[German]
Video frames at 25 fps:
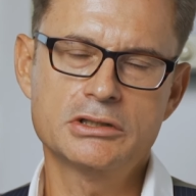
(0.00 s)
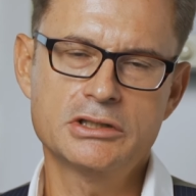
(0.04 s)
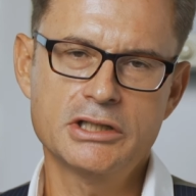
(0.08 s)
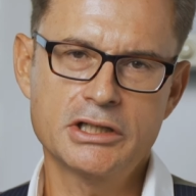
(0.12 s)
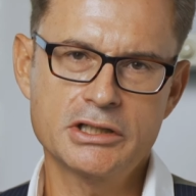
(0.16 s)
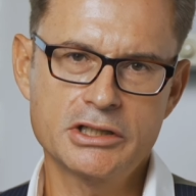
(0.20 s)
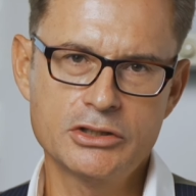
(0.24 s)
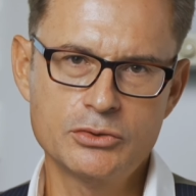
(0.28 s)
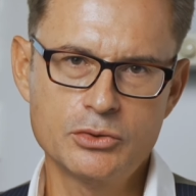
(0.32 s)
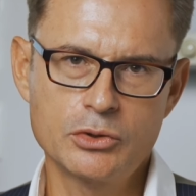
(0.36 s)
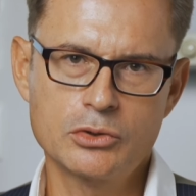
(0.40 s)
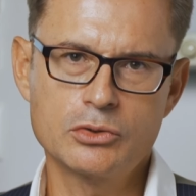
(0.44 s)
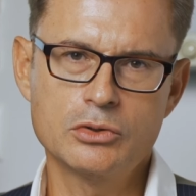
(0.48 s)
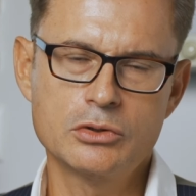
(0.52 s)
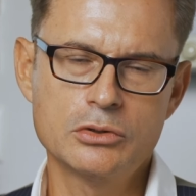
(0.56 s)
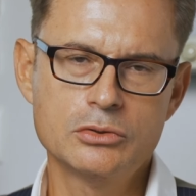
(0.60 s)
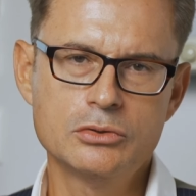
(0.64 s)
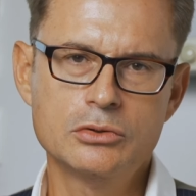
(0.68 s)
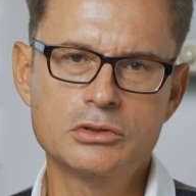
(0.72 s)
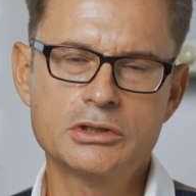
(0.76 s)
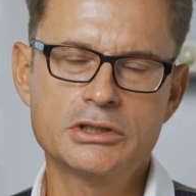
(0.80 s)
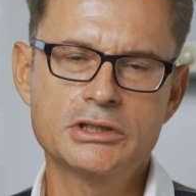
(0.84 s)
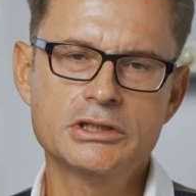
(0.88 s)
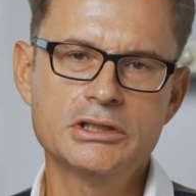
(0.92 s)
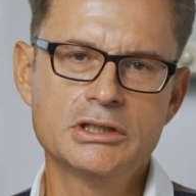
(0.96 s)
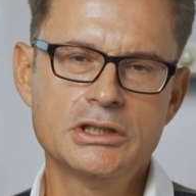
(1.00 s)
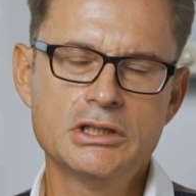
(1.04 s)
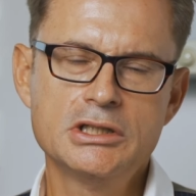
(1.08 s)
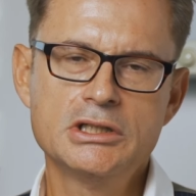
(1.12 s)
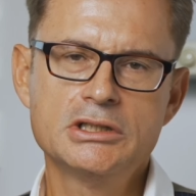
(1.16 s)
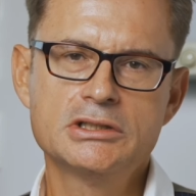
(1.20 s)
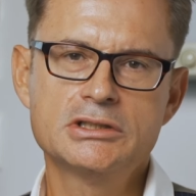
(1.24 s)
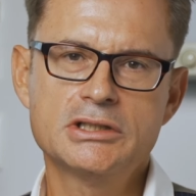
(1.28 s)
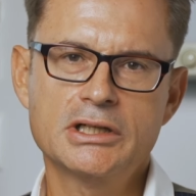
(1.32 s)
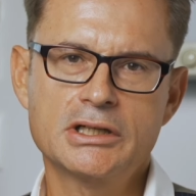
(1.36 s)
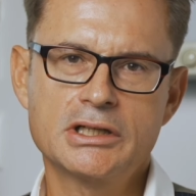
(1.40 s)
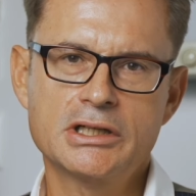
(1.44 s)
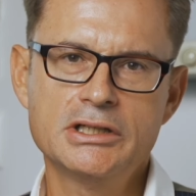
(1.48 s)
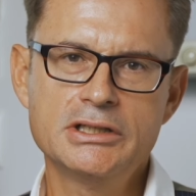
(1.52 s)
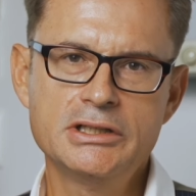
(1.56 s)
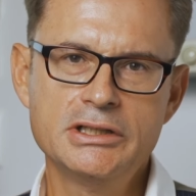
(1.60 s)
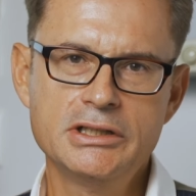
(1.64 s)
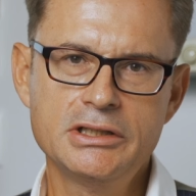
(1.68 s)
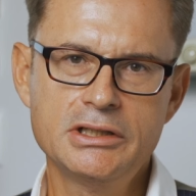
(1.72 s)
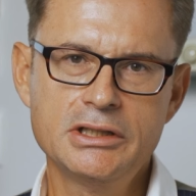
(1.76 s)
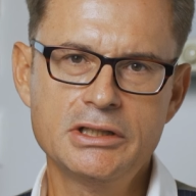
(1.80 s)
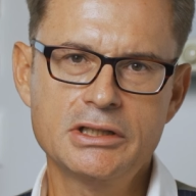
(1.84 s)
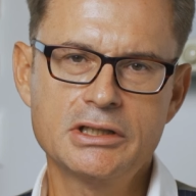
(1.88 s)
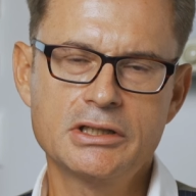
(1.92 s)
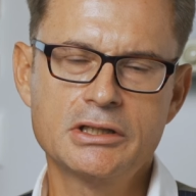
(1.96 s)
der Gynäkologe der
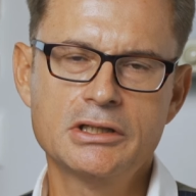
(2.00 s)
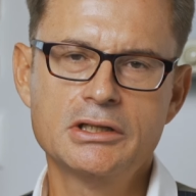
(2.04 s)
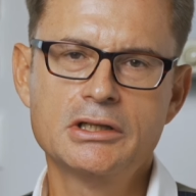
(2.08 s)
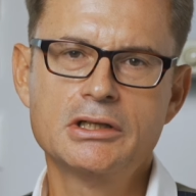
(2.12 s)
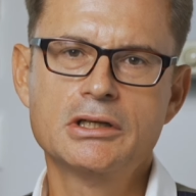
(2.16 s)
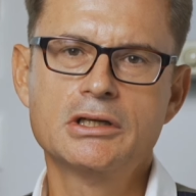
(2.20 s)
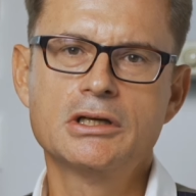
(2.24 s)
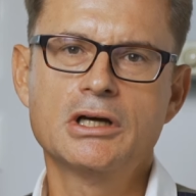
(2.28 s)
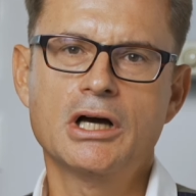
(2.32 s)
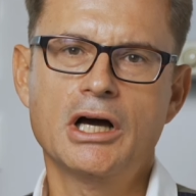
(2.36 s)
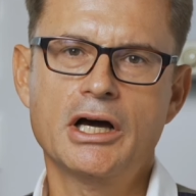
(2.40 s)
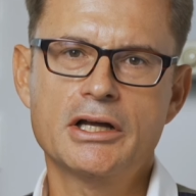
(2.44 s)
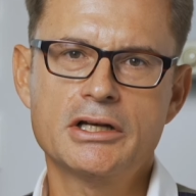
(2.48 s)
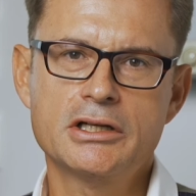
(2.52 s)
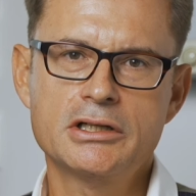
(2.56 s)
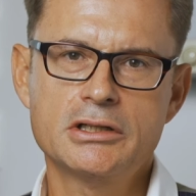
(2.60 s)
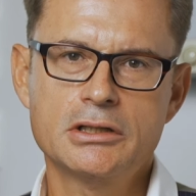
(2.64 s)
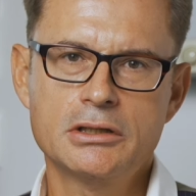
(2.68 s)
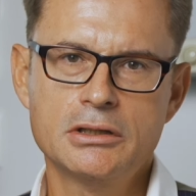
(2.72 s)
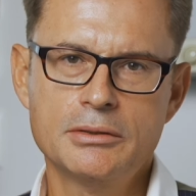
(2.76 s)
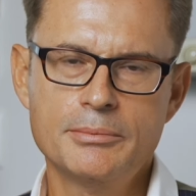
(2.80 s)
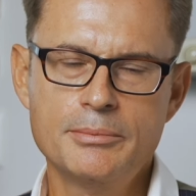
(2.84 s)
Klinik einen,